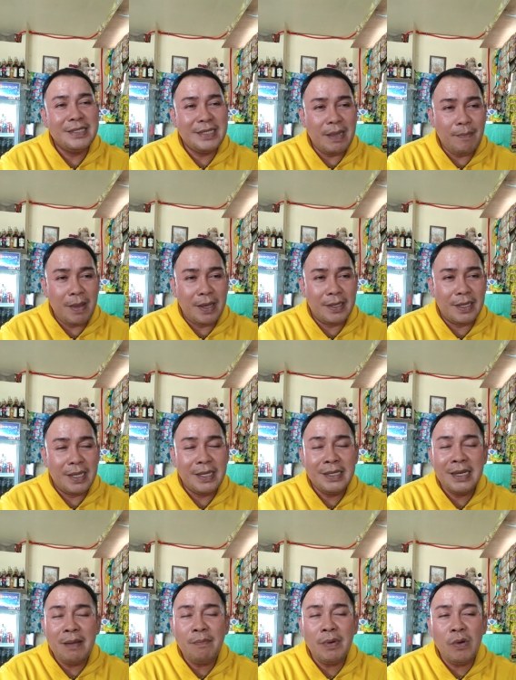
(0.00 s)
7,
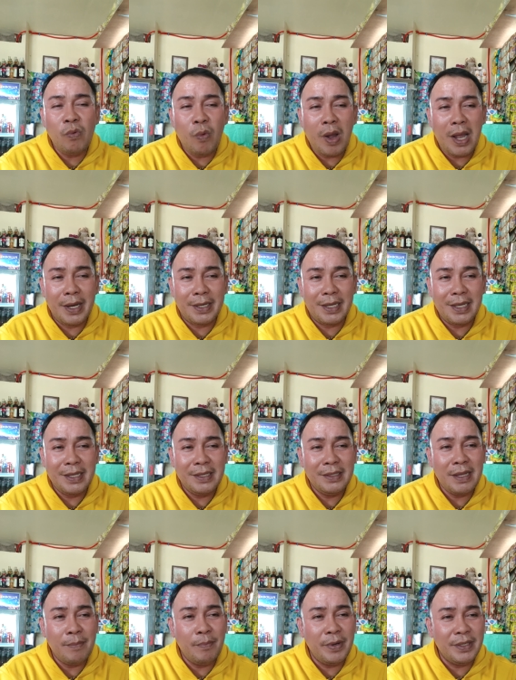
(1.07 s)
number 1,
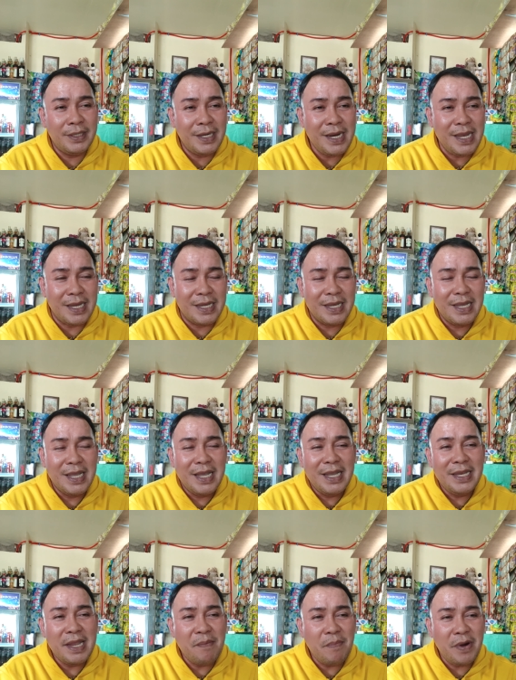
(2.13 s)
number 3,
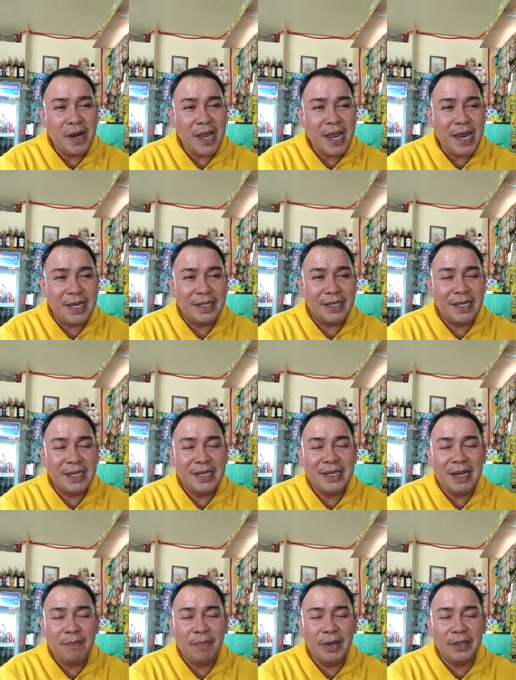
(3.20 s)
number 8,
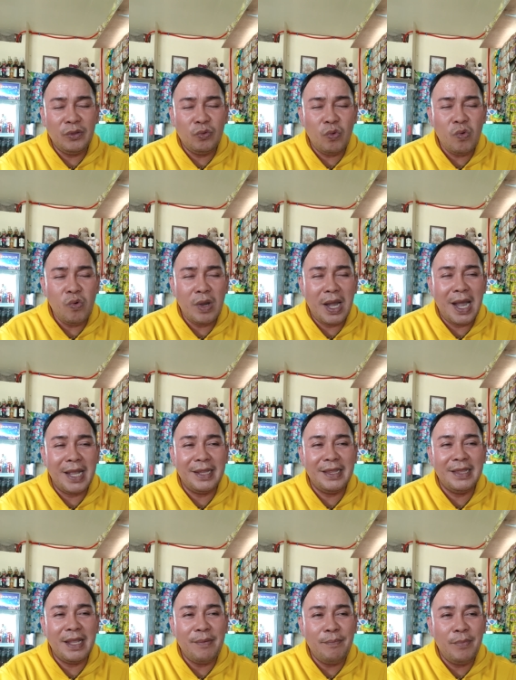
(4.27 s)
number 2, at
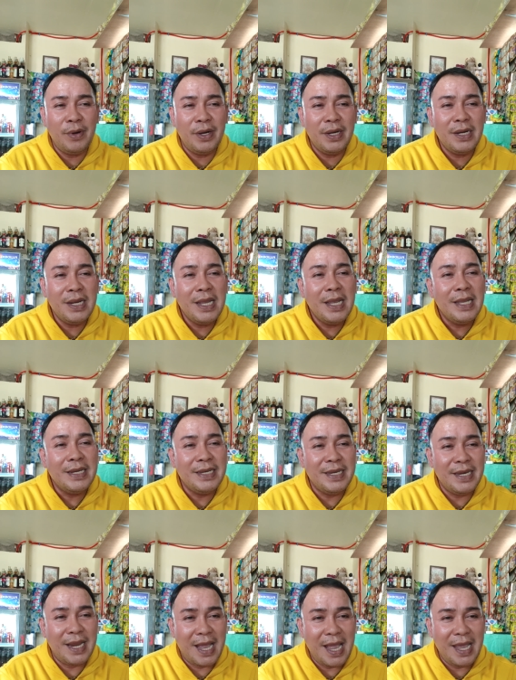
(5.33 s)
number
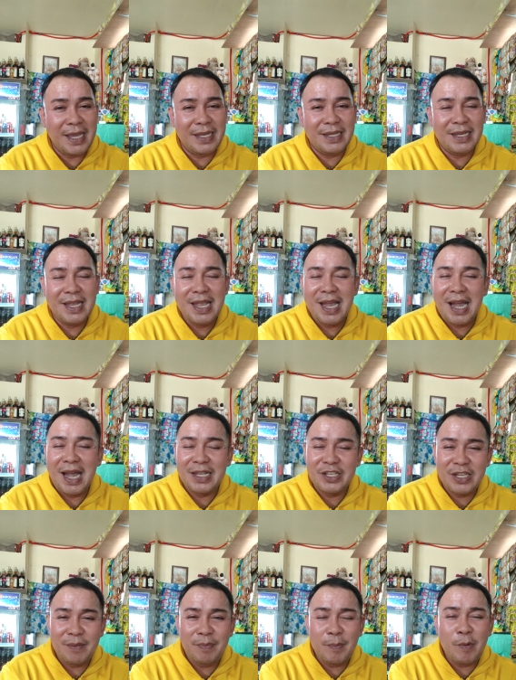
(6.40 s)
9. At
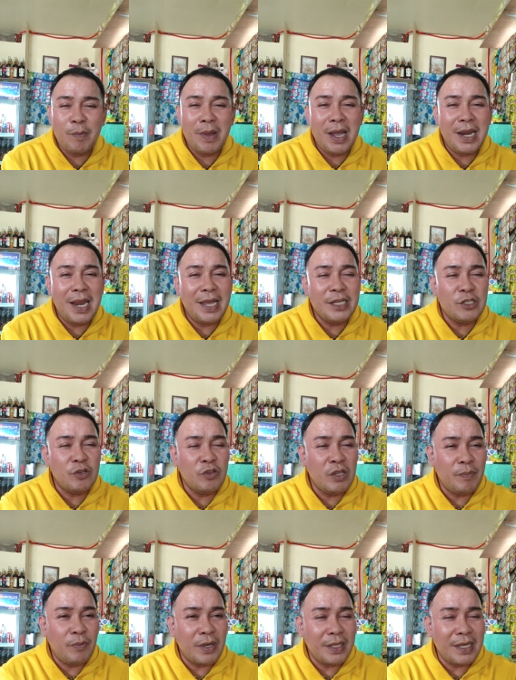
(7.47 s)
syempre po mga kalaki,
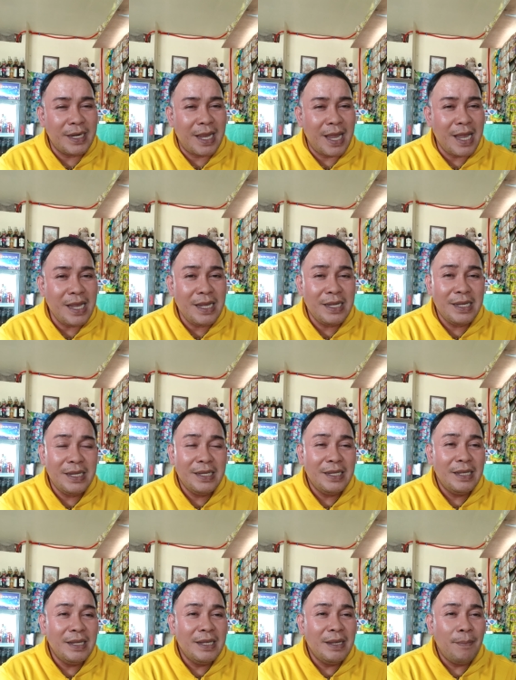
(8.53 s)
isunod na po natin ang
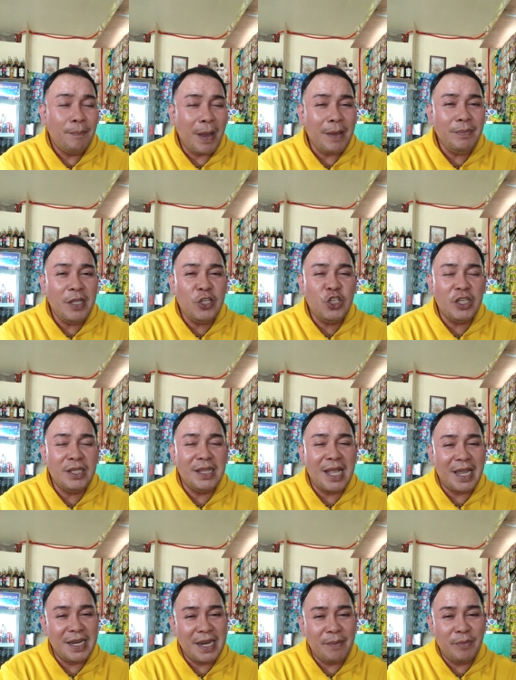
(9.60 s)
5-digit
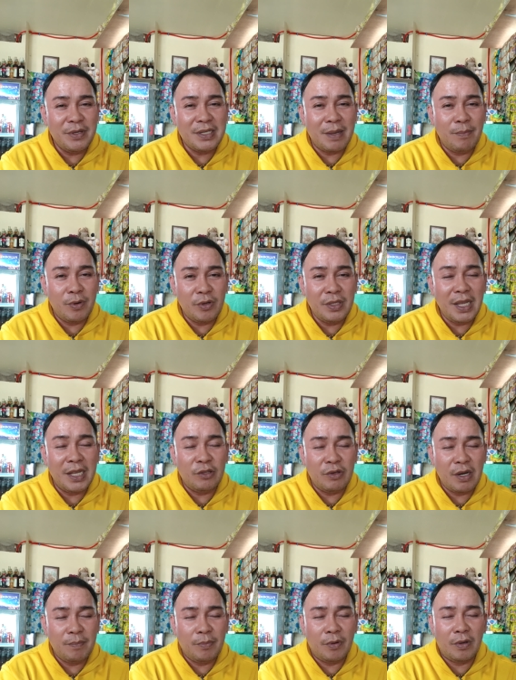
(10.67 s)
lucky numbers abroad.
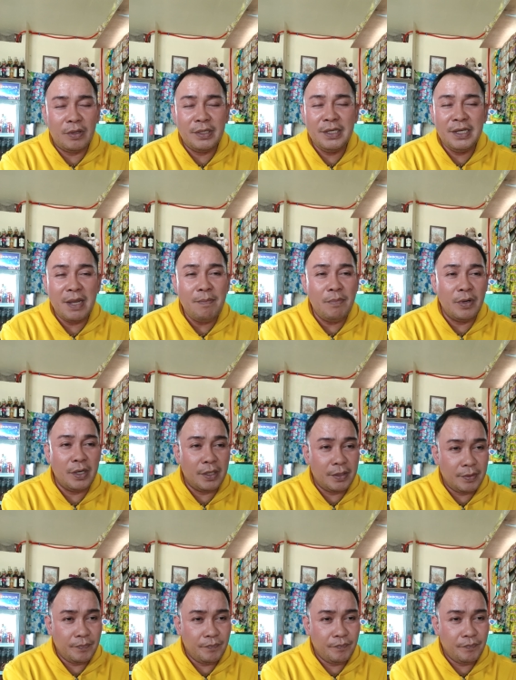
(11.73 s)
Ito na po, number